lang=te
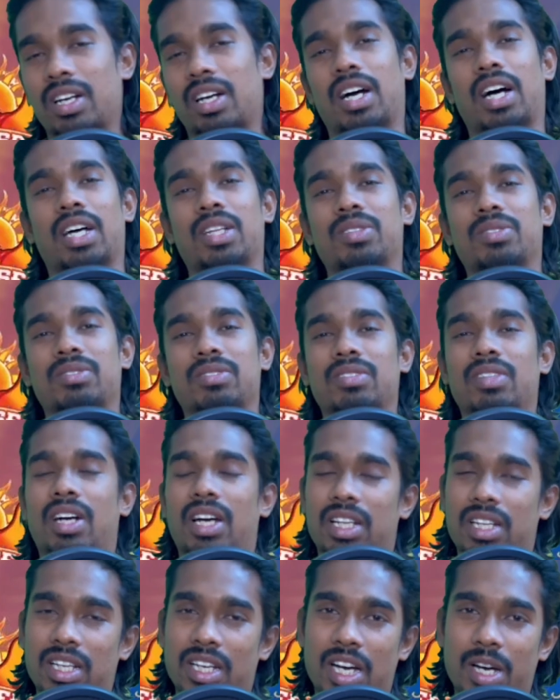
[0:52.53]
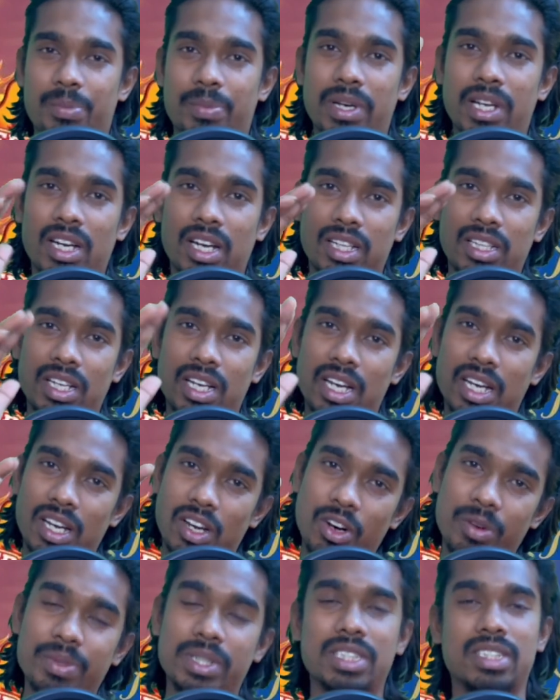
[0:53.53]
కాదు అర్థం కాకపోయినా అర్థం నేను
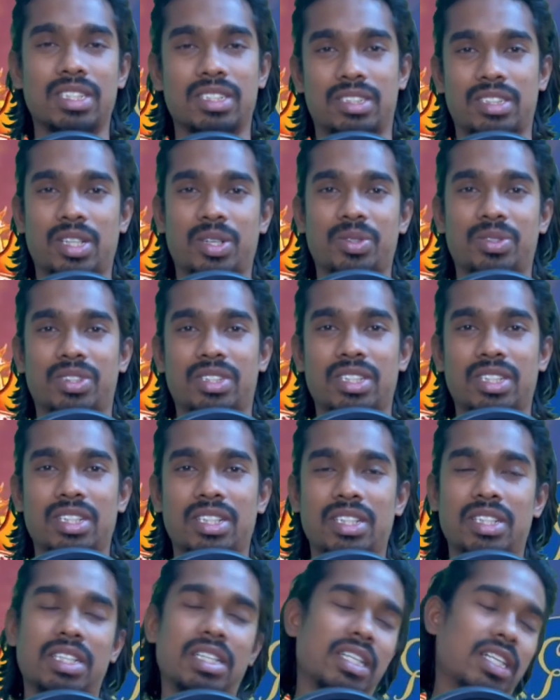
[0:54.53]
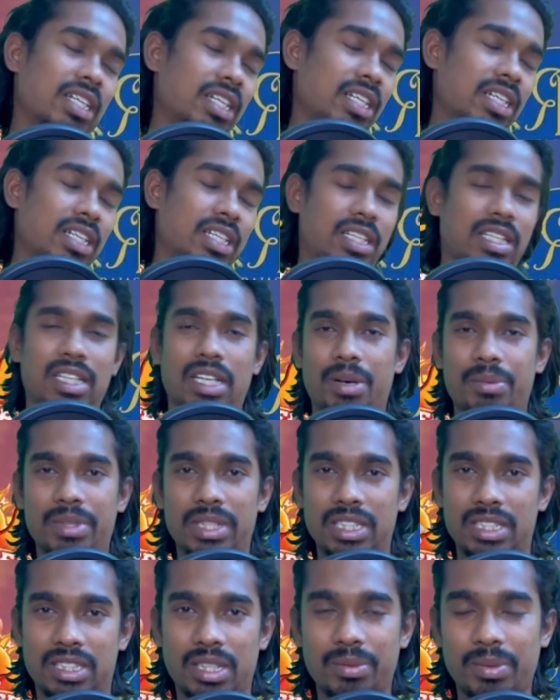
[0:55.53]
కామెంట్ చేస్తారు వచ్చి ఇక మీ
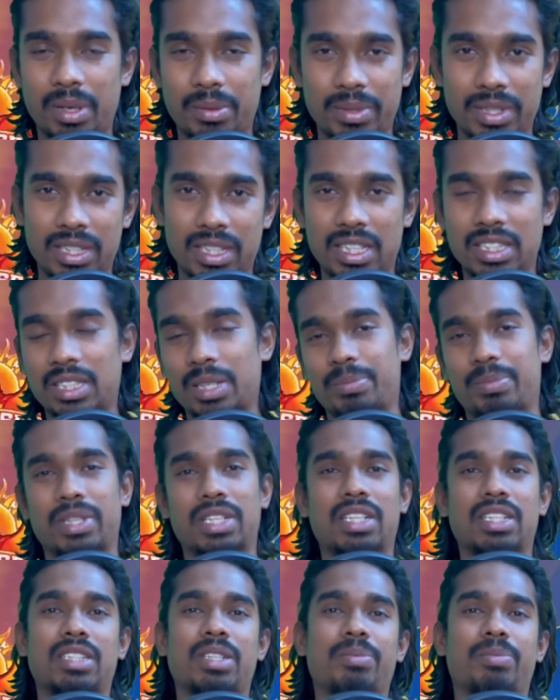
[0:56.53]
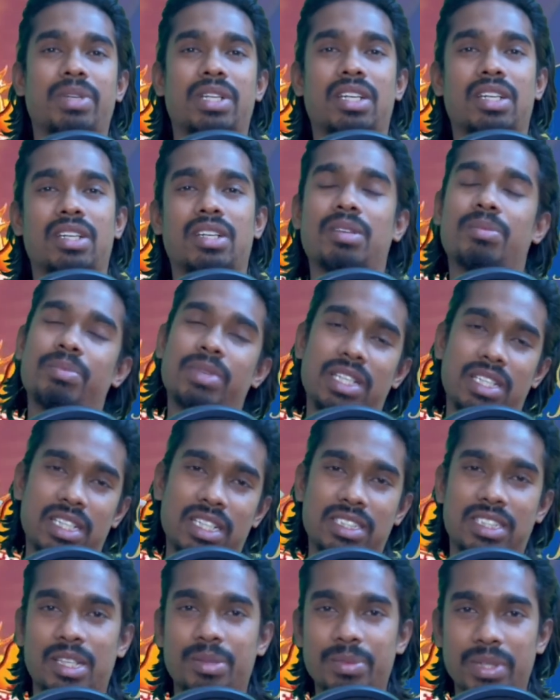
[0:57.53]
ఇష్టం రా భయ్ నేను చెప్పేది నేను చెప్పిన మీరు
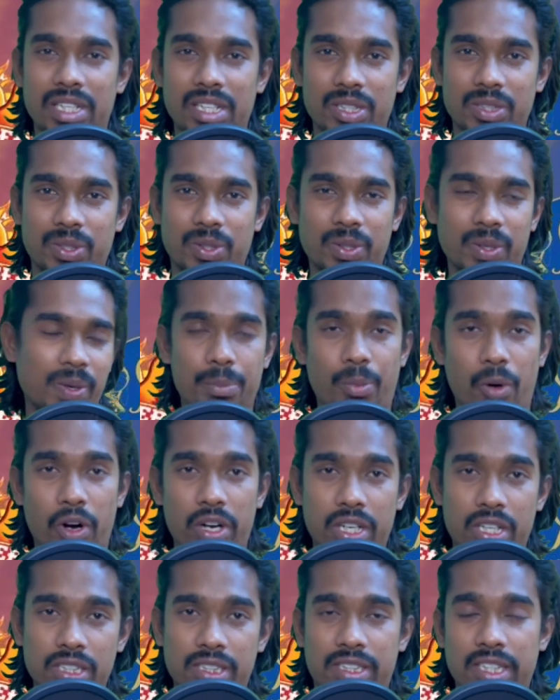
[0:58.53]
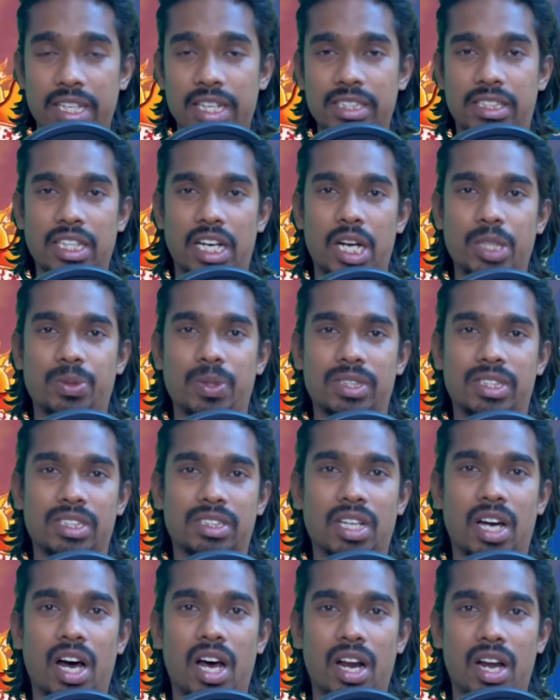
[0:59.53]
చేసేది మీరు చేసుకోరు పాయింట్కి వస్తే ఎస్ఆర్హెచ్
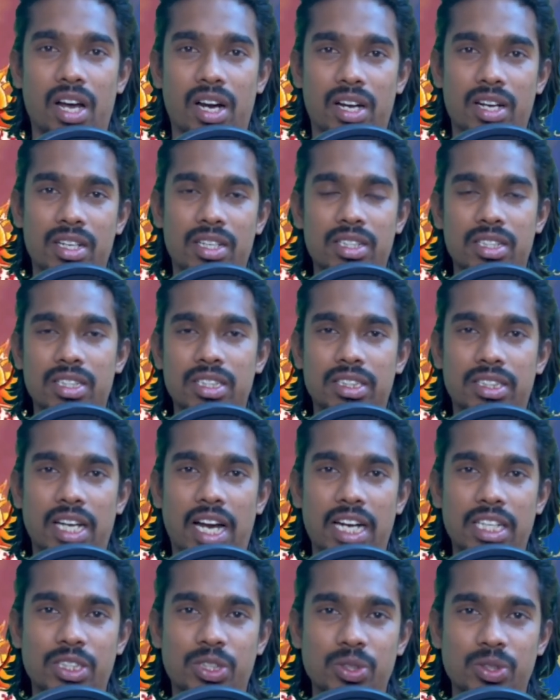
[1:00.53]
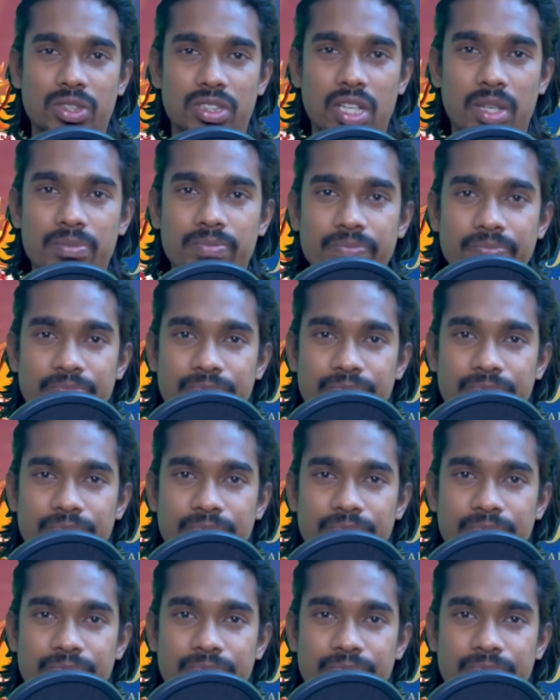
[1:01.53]
వర్సెస్ ఆర్ఆర్ స్టాట్ చూద్దాం